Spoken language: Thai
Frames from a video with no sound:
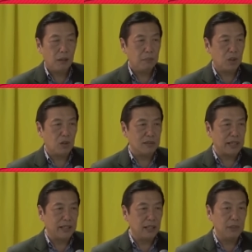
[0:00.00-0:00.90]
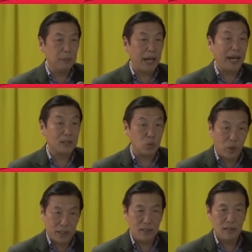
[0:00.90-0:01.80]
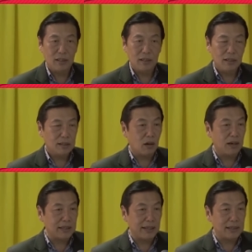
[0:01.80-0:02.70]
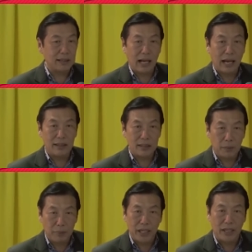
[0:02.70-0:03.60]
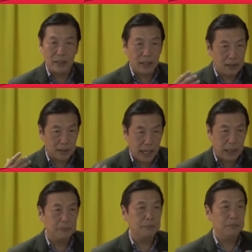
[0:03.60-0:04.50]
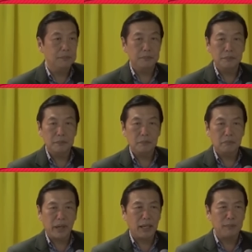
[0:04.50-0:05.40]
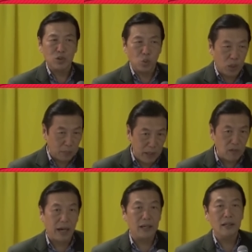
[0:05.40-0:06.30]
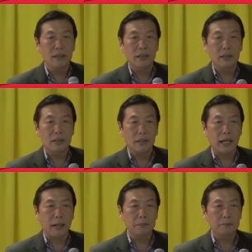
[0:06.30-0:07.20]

เพราะต้องอาศัยเครื่องมือแพทย์ตรวจ ต้องอาศัยศรัทธาที่จะเปลี่ยนที่ท่านจะทำ ไม่งั้นมันสู้กันไม่ไหวนะครับ